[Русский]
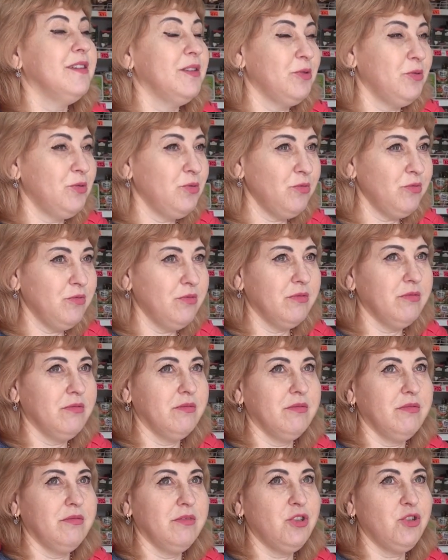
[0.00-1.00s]
Ну,
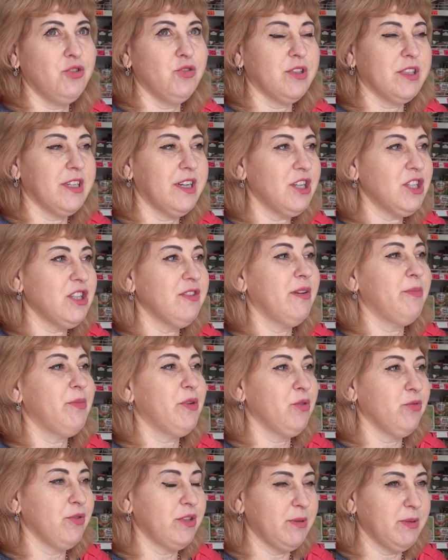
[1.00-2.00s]
ничего страшного,
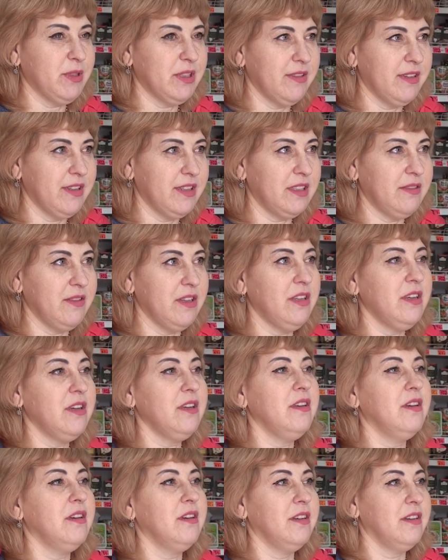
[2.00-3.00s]
приносим свои
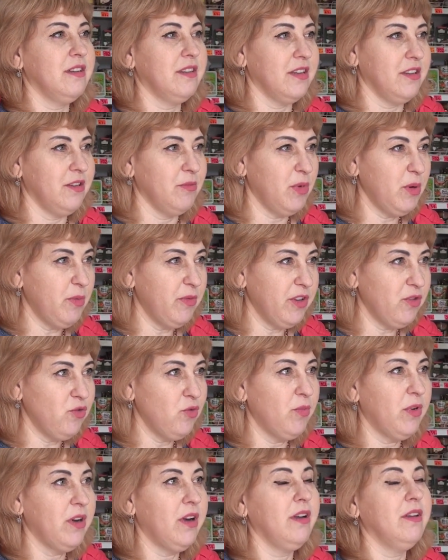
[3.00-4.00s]
извинения, это не мы
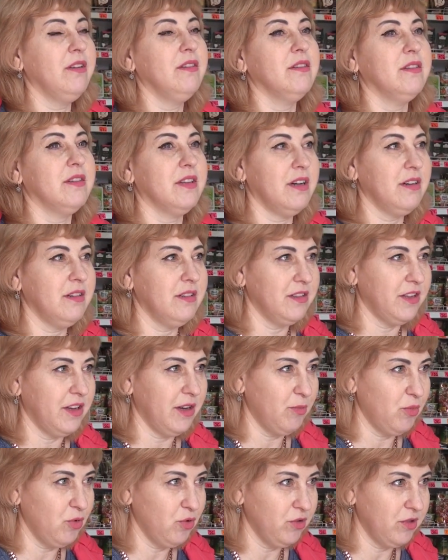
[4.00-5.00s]
выдумали, так
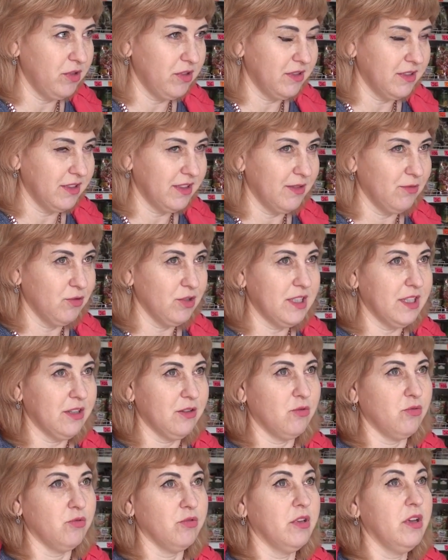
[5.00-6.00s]
требует того
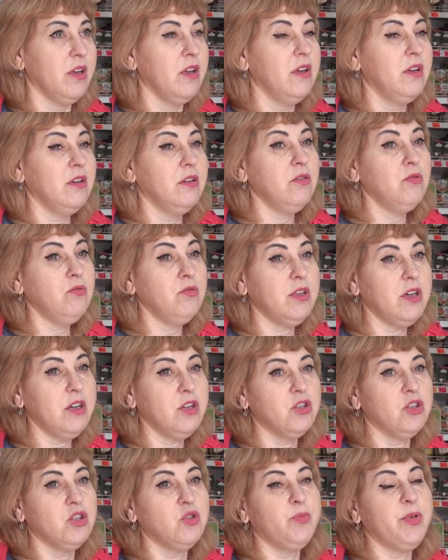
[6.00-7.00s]
закон. Ну,
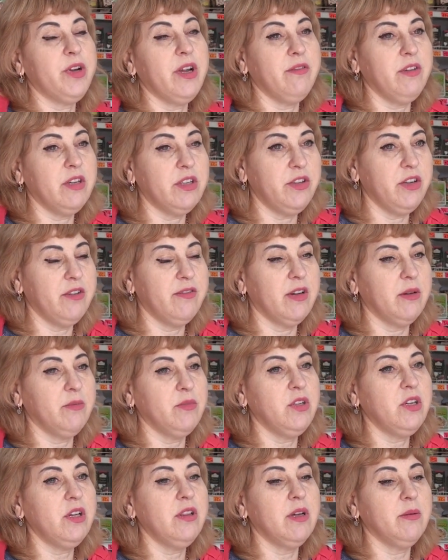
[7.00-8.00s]
также же проветриваем,
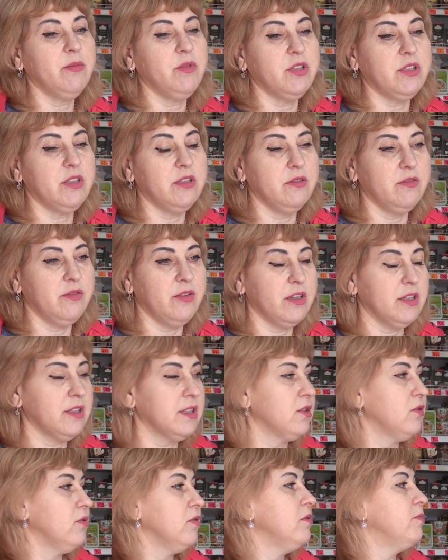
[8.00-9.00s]
делаем
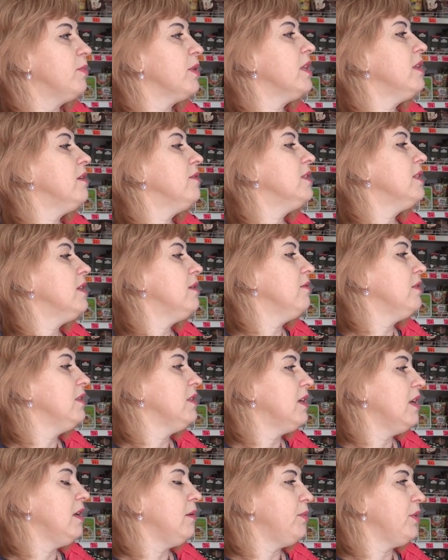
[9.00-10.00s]
дезинфекцию. Продавцам
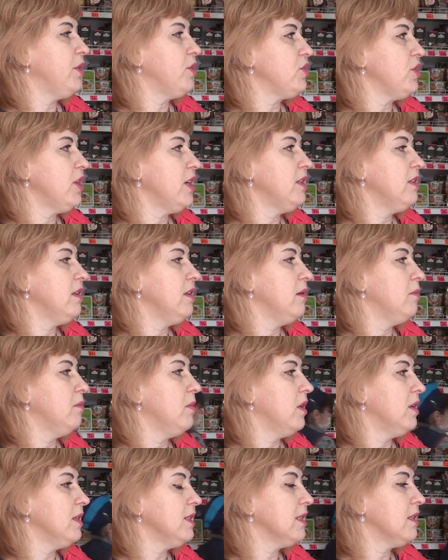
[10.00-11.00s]
выдали перчатки,
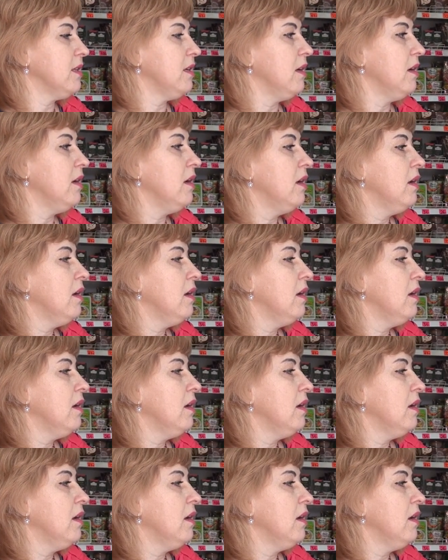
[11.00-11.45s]
маски.